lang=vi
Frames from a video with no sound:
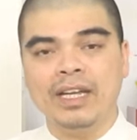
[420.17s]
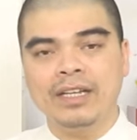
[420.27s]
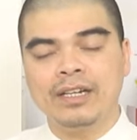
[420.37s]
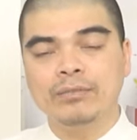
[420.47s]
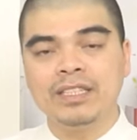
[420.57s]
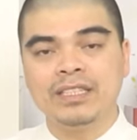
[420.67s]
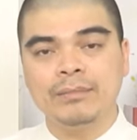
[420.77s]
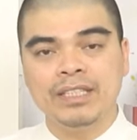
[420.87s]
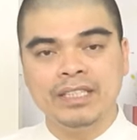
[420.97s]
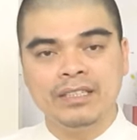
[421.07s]
thoại
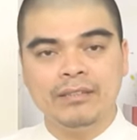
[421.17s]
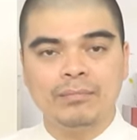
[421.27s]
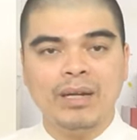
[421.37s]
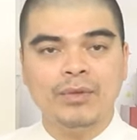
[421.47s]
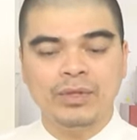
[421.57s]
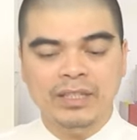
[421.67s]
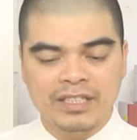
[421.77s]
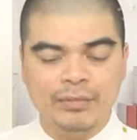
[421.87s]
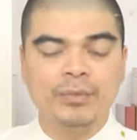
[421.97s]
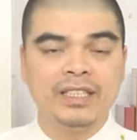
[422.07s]
0989 34
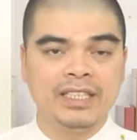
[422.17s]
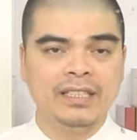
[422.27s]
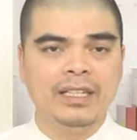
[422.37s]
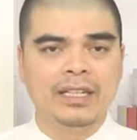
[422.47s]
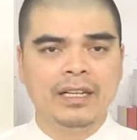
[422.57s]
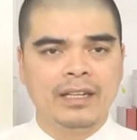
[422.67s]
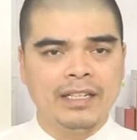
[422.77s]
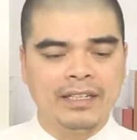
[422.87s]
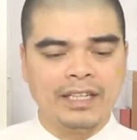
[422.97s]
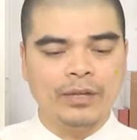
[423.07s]
9119
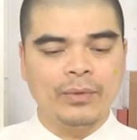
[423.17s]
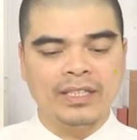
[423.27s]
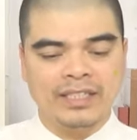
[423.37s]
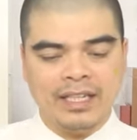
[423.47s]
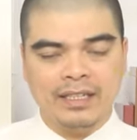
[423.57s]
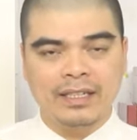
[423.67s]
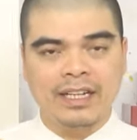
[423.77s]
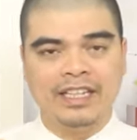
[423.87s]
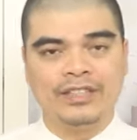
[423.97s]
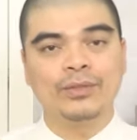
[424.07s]
để thỉnh cái quyển
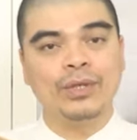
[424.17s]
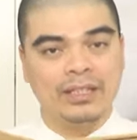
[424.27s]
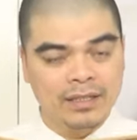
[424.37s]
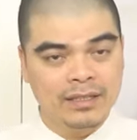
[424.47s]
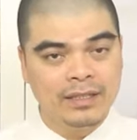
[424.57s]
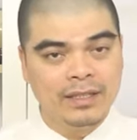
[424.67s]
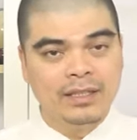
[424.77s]
sách Ngày Tốt Toàn Thư,